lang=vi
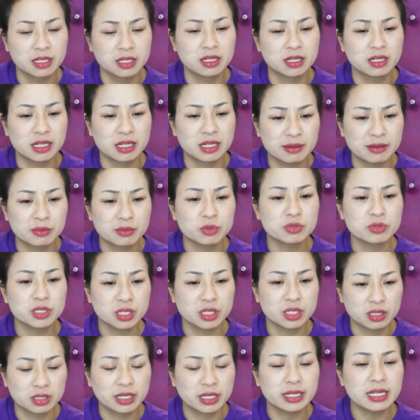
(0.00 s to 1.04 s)
em cũng
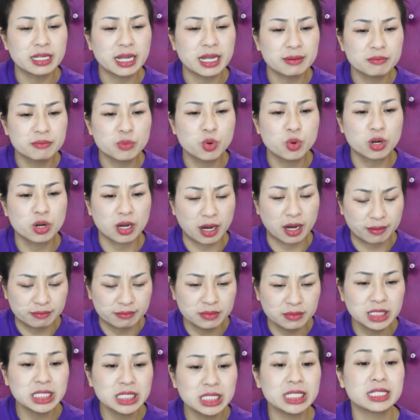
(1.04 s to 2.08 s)
nhìn thấy anh buồn lắm
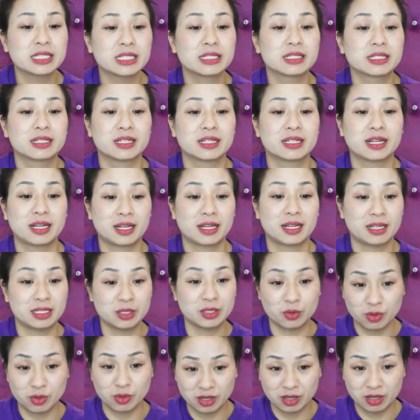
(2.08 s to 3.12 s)
ấy.
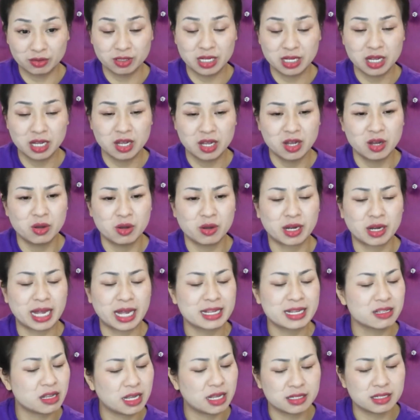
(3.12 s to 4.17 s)
Đúng không? Hoặc
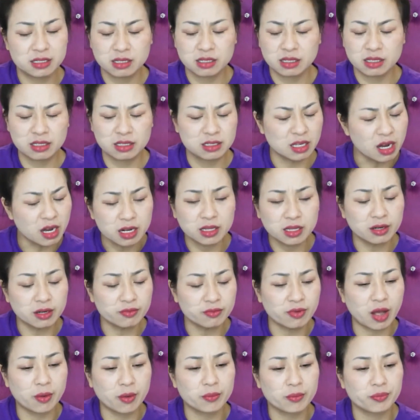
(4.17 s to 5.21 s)
anh rất là thất vọng.